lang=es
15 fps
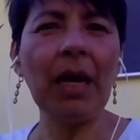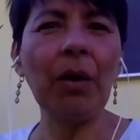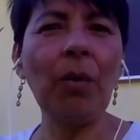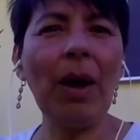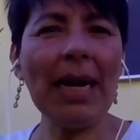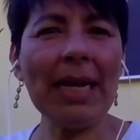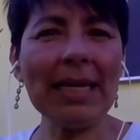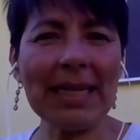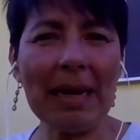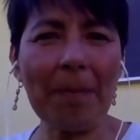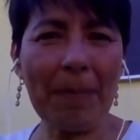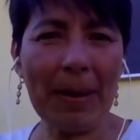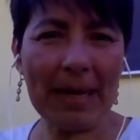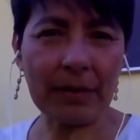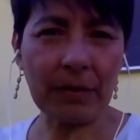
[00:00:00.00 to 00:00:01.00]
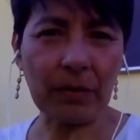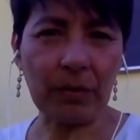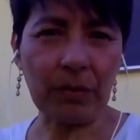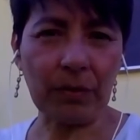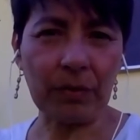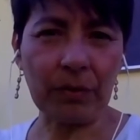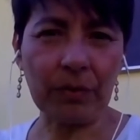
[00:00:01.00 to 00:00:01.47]
¿Cuál es el
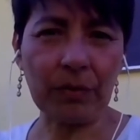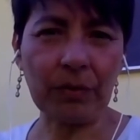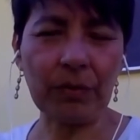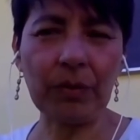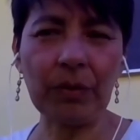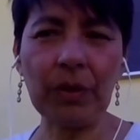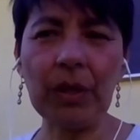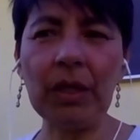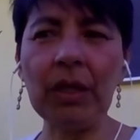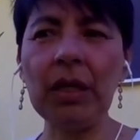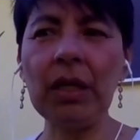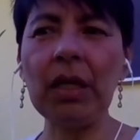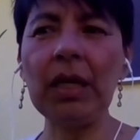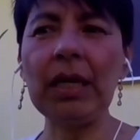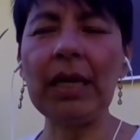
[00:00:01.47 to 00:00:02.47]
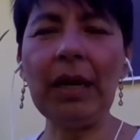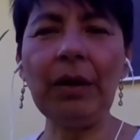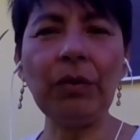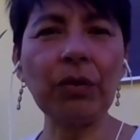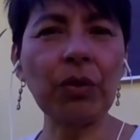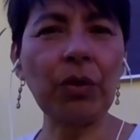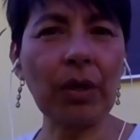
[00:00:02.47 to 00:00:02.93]
paso que
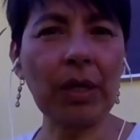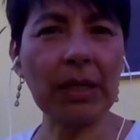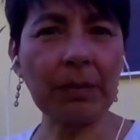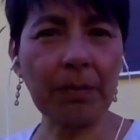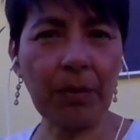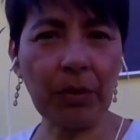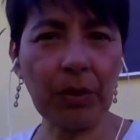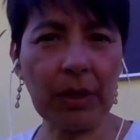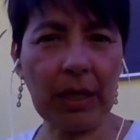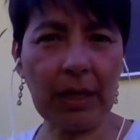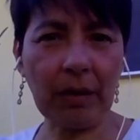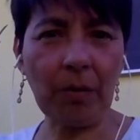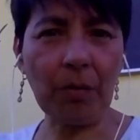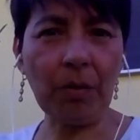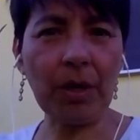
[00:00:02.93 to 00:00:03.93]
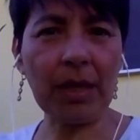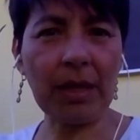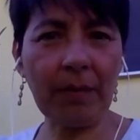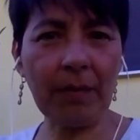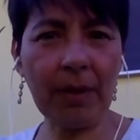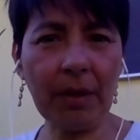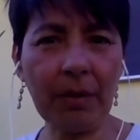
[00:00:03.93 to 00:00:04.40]
nos corresponde como
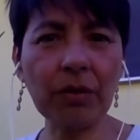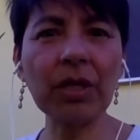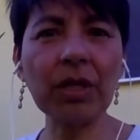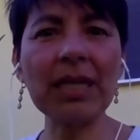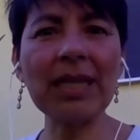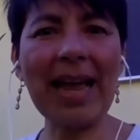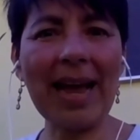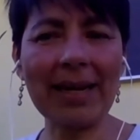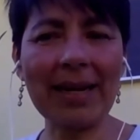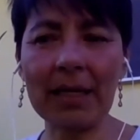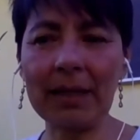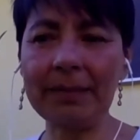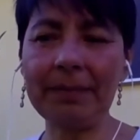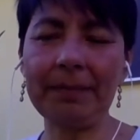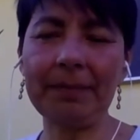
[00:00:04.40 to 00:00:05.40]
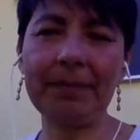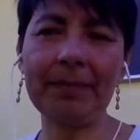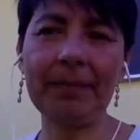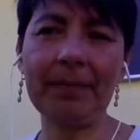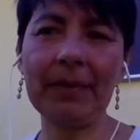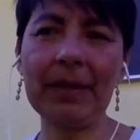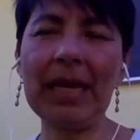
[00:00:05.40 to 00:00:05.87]
individuos dar?
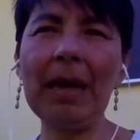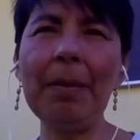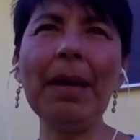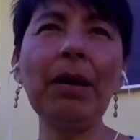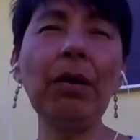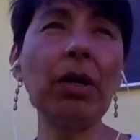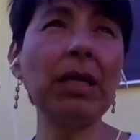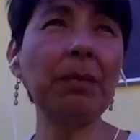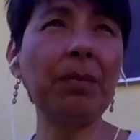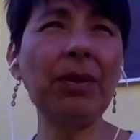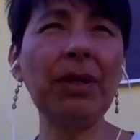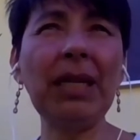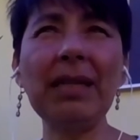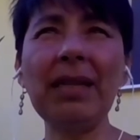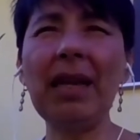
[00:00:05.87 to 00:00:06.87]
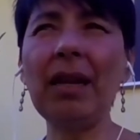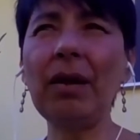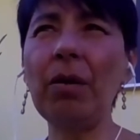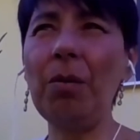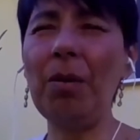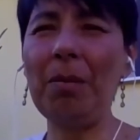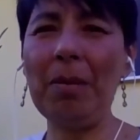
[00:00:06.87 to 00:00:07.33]
¿Qué me corresponde hacer
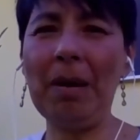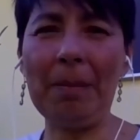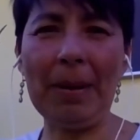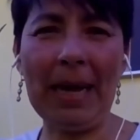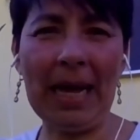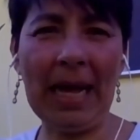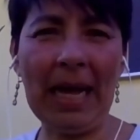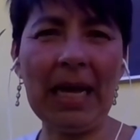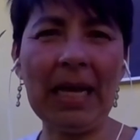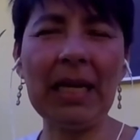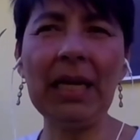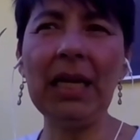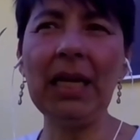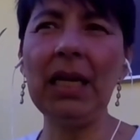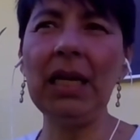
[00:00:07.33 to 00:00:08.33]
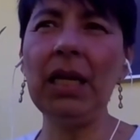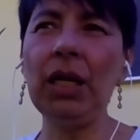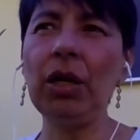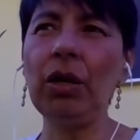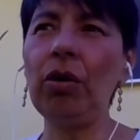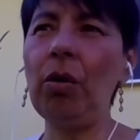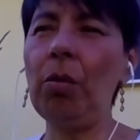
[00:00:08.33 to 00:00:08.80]
como mamá,
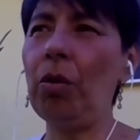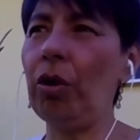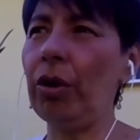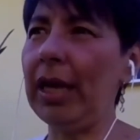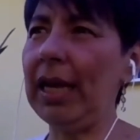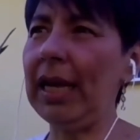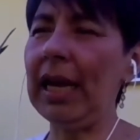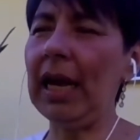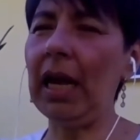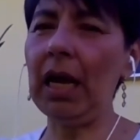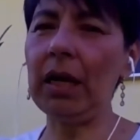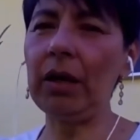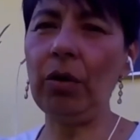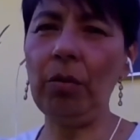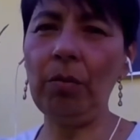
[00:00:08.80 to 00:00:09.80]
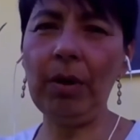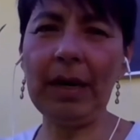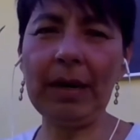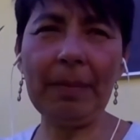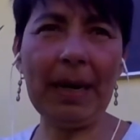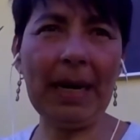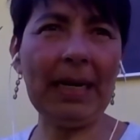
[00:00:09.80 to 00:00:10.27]
como hija, como
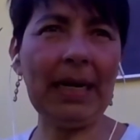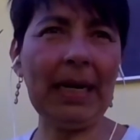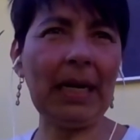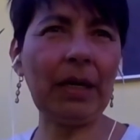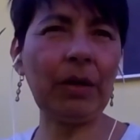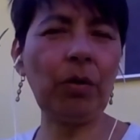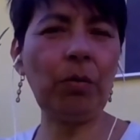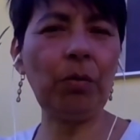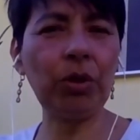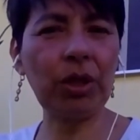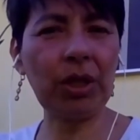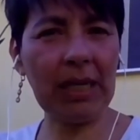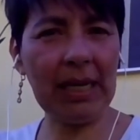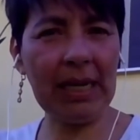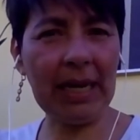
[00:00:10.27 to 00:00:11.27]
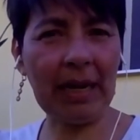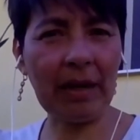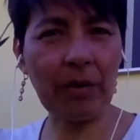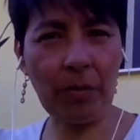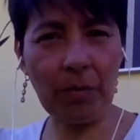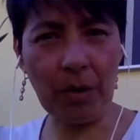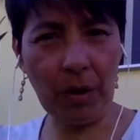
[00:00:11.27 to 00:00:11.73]
hermana, como tía,
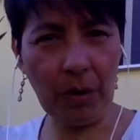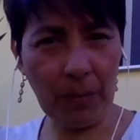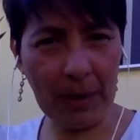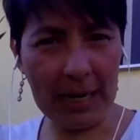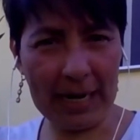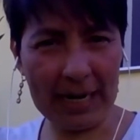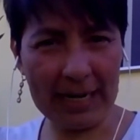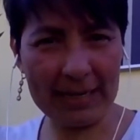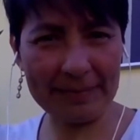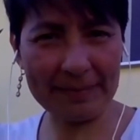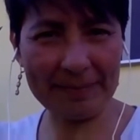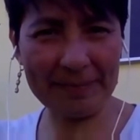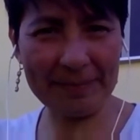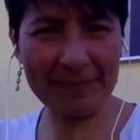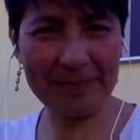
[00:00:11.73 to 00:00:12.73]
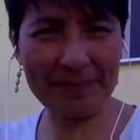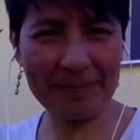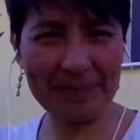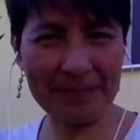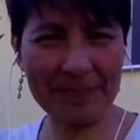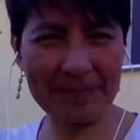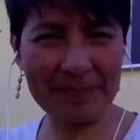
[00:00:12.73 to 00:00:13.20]
como abuela,
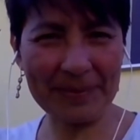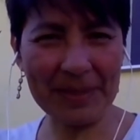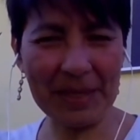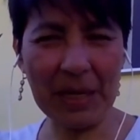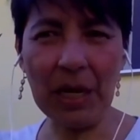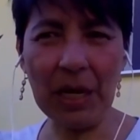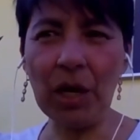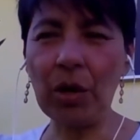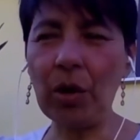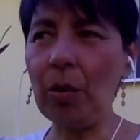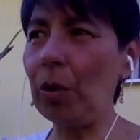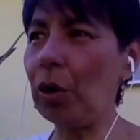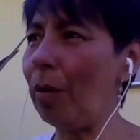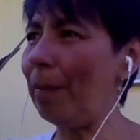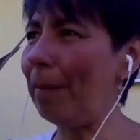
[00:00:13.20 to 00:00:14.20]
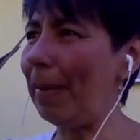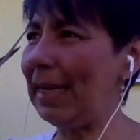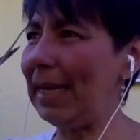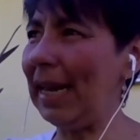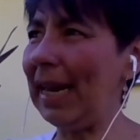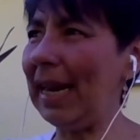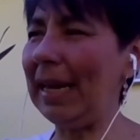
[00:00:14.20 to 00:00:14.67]
como
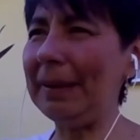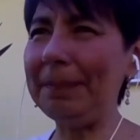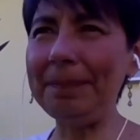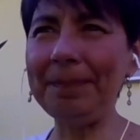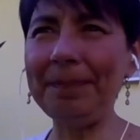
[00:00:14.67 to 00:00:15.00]
compañera,